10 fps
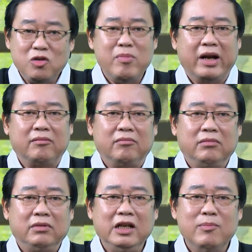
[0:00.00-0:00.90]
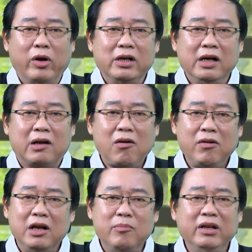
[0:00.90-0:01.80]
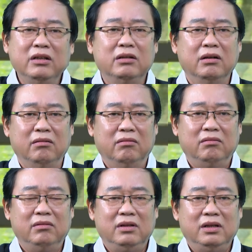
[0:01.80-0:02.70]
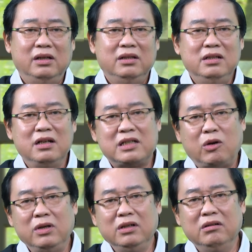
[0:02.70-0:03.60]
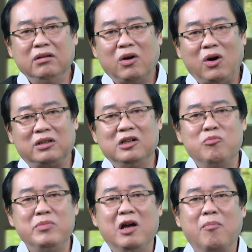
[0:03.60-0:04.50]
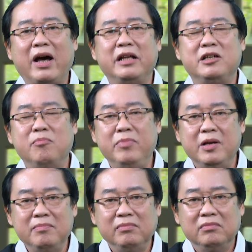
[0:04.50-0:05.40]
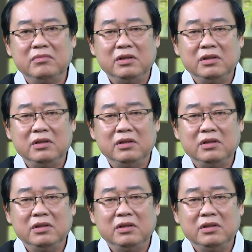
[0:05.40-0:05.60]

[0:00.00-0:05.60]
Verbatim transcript: Trước mặt thì mọi người coi là bình thường, nhưng sau lưng họ thường mỉa mai châm biếm.